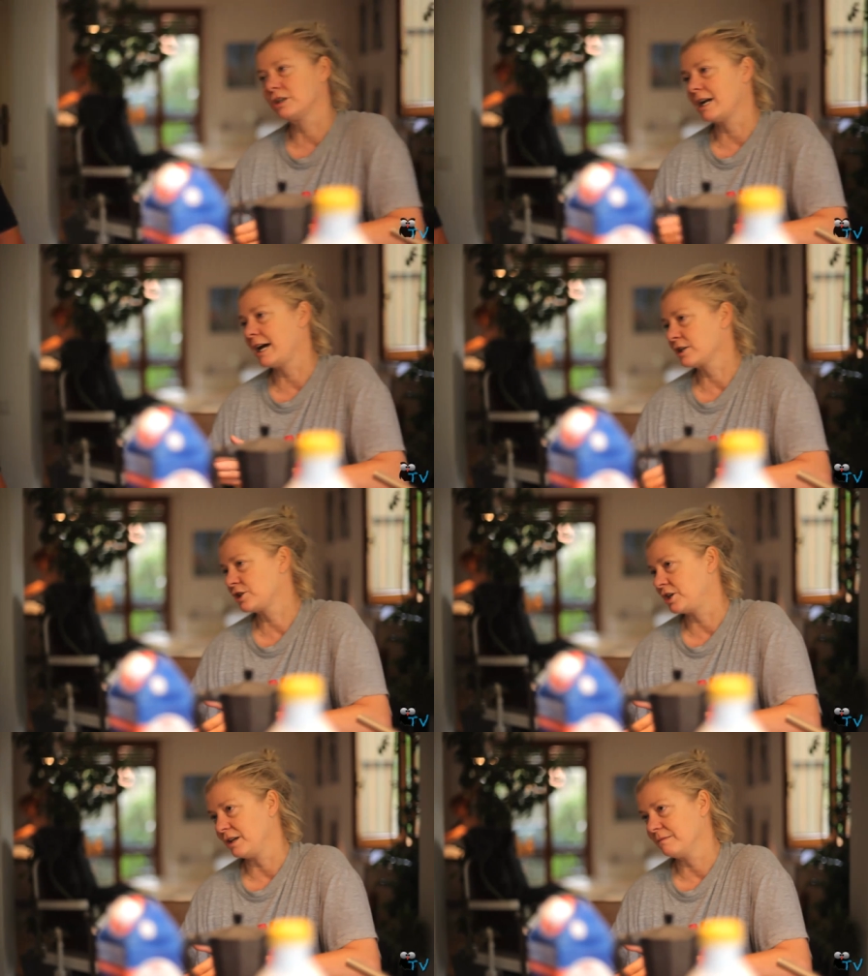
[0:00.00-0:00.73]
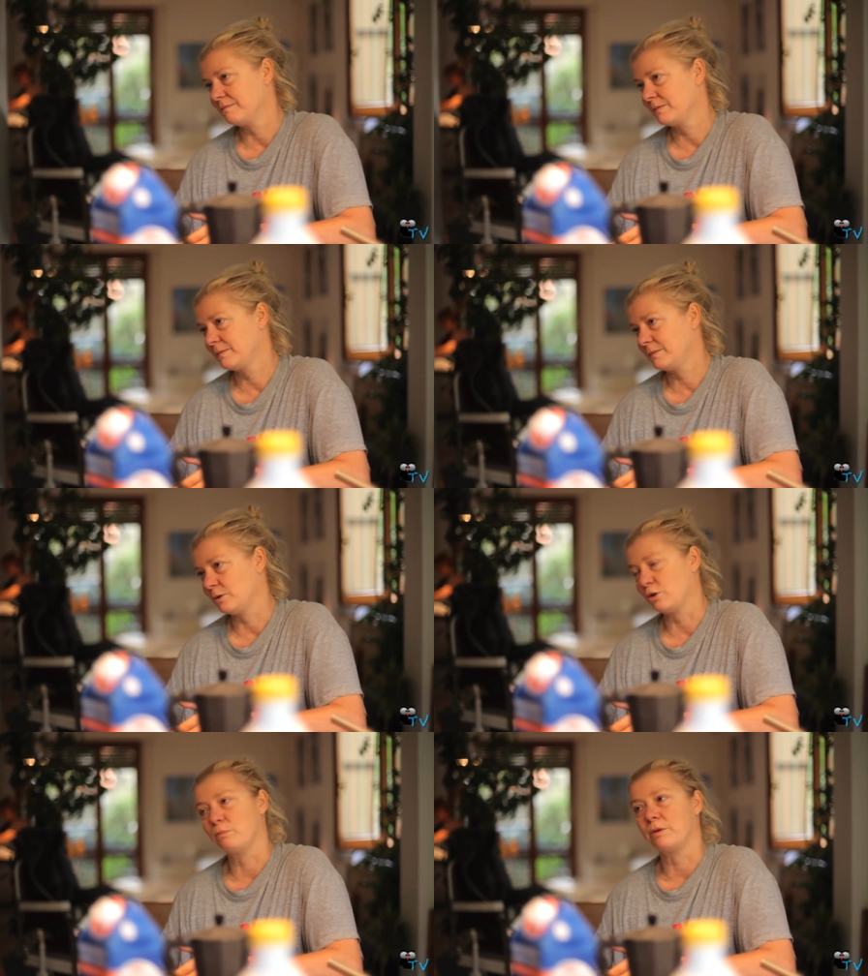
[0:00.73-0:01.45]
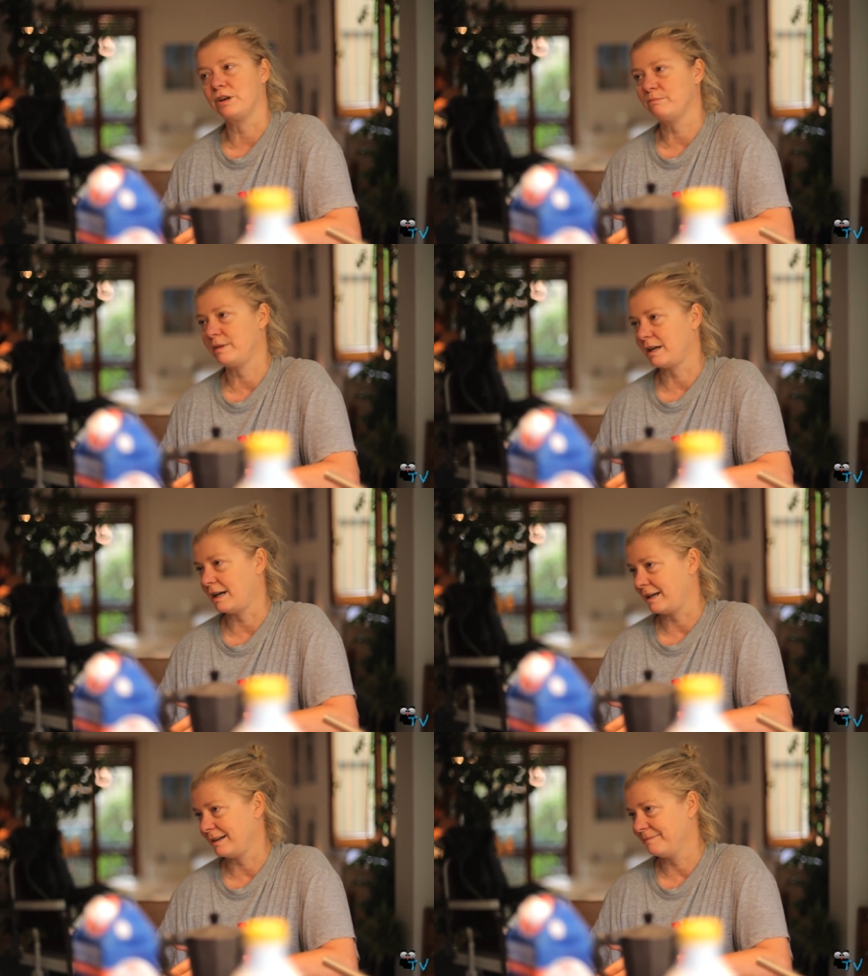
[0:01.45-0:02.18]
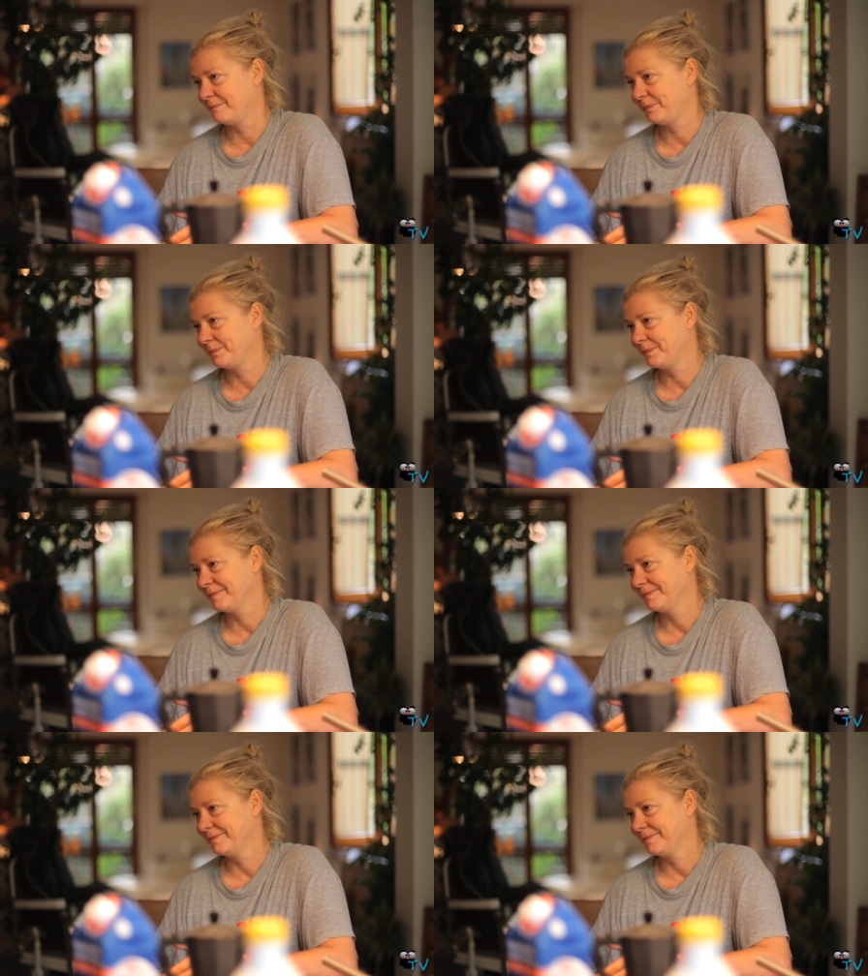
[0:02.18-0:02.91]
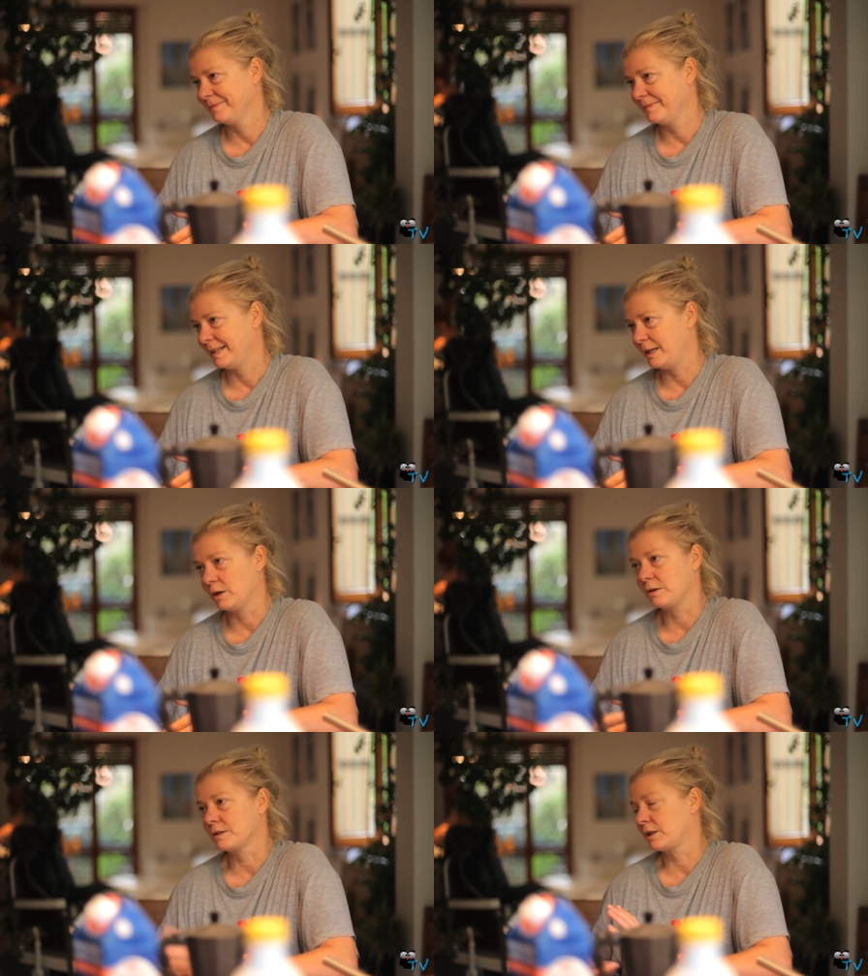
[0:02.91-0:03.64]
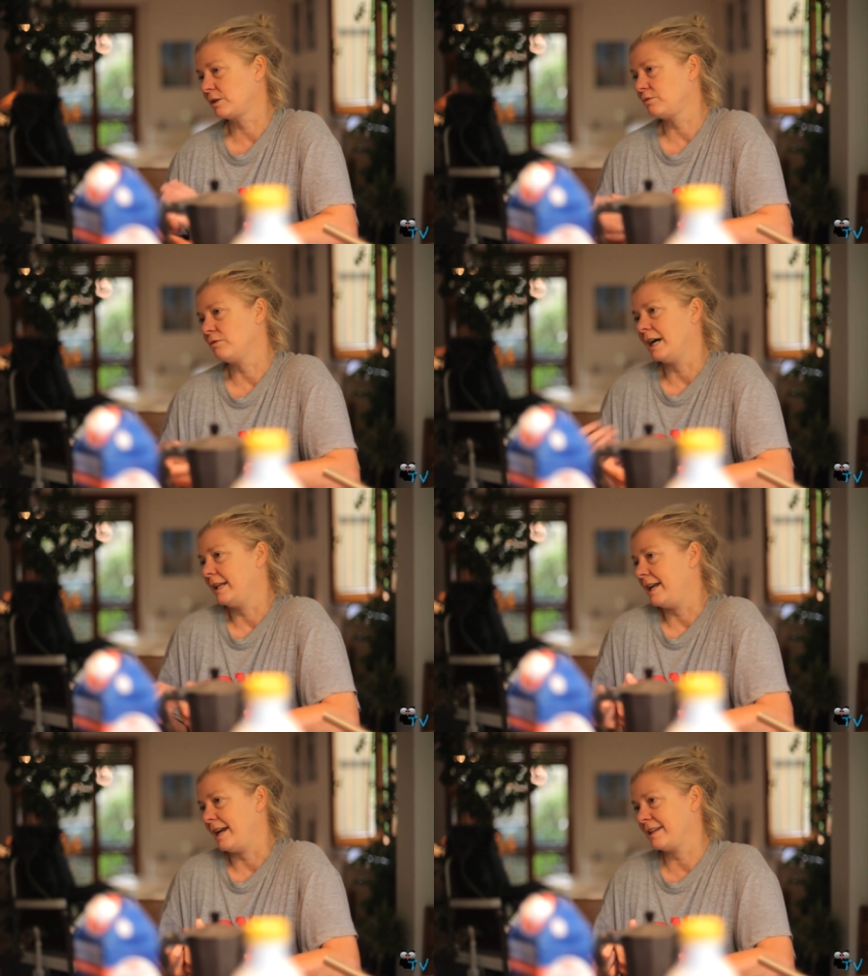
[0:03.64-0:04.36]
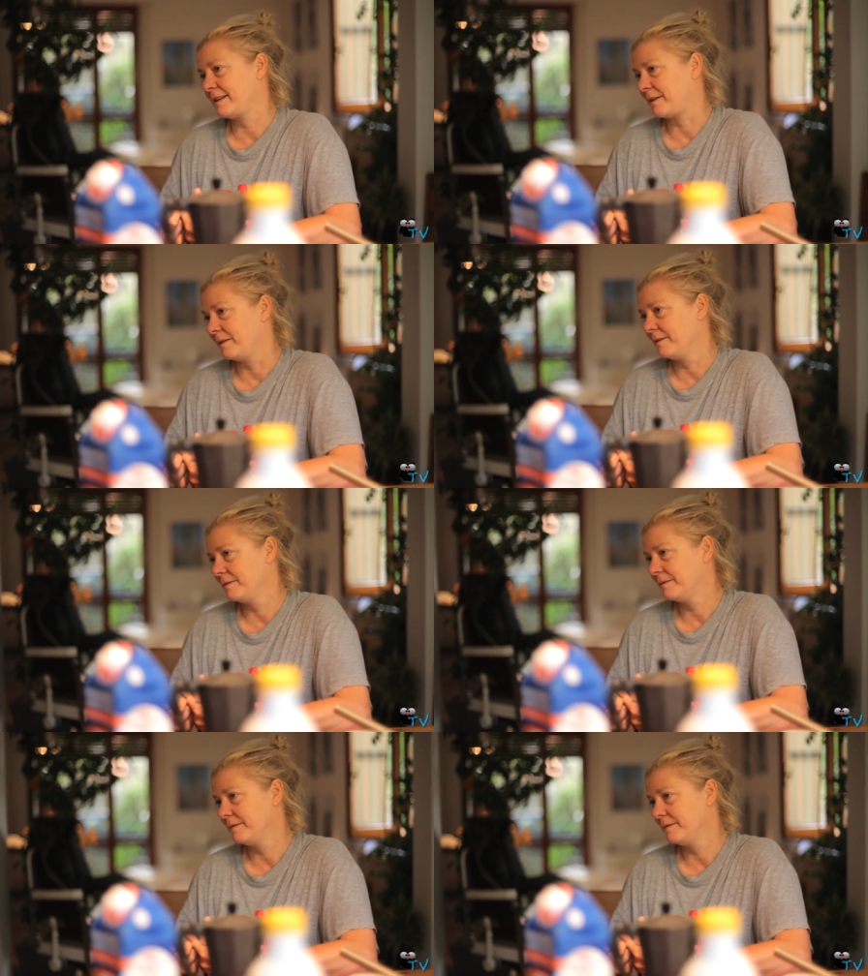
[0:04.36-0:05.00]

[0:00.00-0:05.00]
nasci, non lo puoi imparare è una cosa che tu hai dentro.